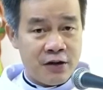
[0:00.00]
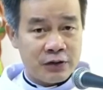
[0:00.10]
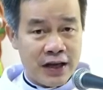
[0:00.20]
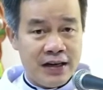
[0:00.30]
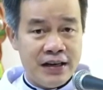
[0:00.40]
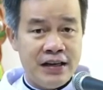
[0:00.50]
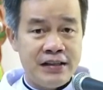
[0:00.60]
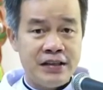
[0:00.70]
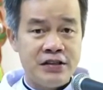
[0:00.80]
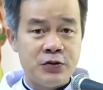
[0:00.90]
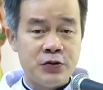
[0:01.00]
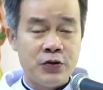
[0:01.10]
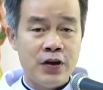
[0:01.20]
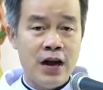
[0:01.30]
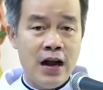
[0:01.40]
thánh ý thiên
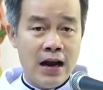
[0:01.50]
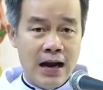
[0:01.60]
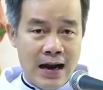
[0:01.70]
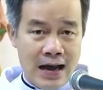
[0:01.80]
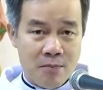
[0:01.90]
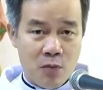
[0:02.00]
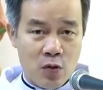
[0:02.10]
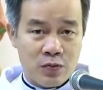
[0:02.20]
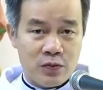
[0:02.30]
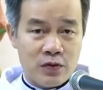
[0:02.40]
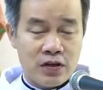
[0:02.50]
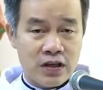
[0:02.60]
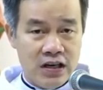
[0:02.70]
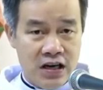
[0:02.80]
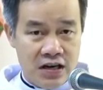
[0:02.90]
chúa là một
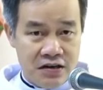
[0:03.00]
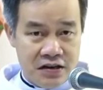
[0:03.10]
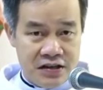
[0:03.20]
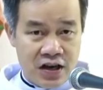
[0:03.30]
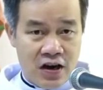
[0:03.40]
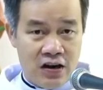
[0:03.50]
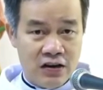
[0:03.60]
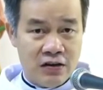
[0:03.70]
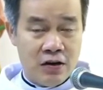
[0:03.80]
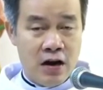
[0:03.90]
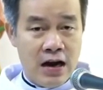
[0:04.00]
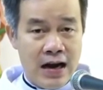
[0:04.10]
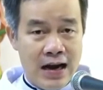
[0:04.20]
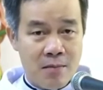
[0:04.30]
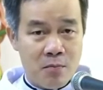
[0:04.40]
lựa chọn
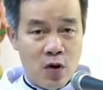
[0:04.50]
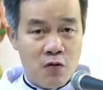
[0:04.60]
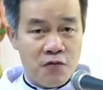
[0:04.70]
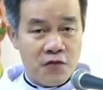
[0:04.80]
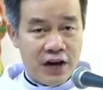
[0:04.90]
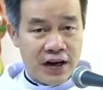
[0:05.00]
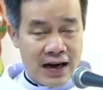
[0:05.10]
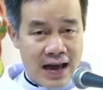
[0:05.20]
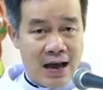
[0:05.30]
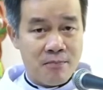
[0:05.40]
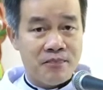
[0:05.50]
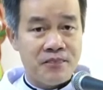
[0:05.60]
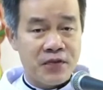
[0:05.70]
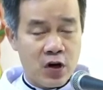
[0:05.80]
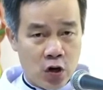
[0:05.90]
là một việc làm
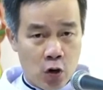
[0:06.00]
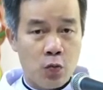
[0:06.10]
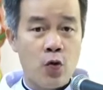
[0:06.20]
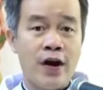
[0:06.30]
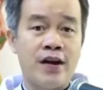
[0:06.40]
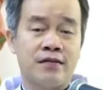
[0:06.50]
khôn ngoan